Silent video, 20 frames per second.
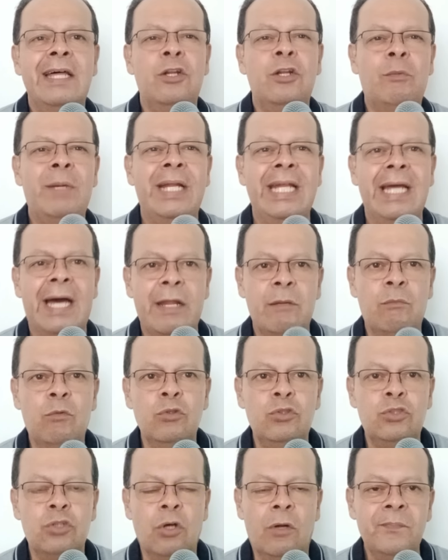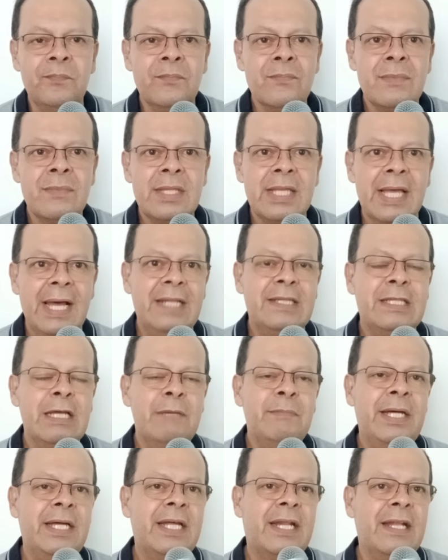de no manejar mucho el
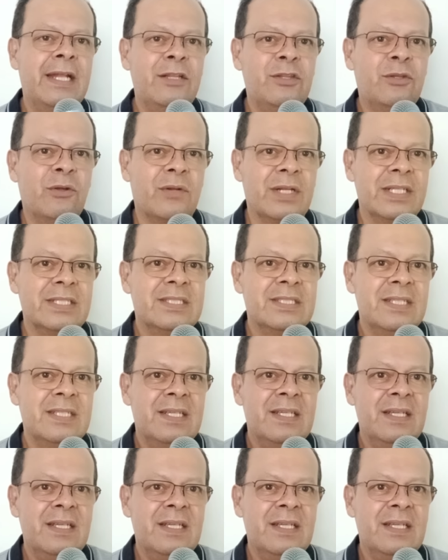tema de Hernán Torres.